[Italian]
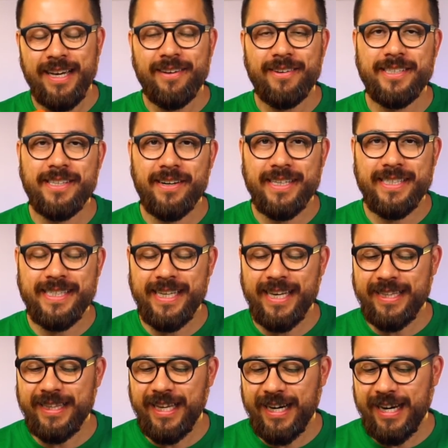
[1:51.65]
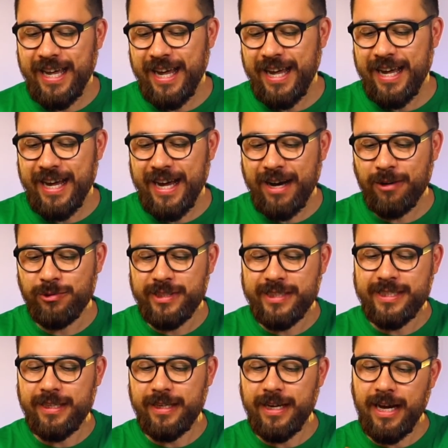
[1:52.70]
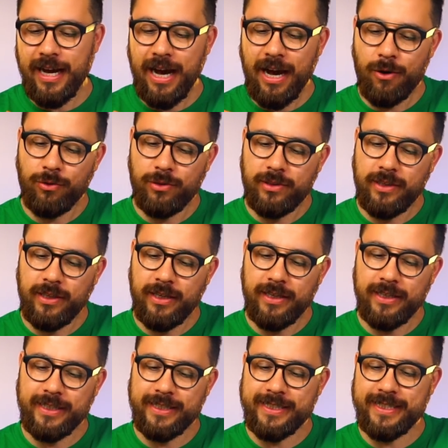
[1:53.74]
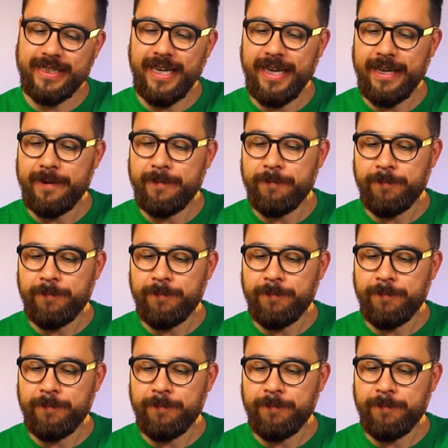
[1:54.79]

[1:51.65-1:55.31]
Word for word: Questa è un'azienda, la Out, Outxe,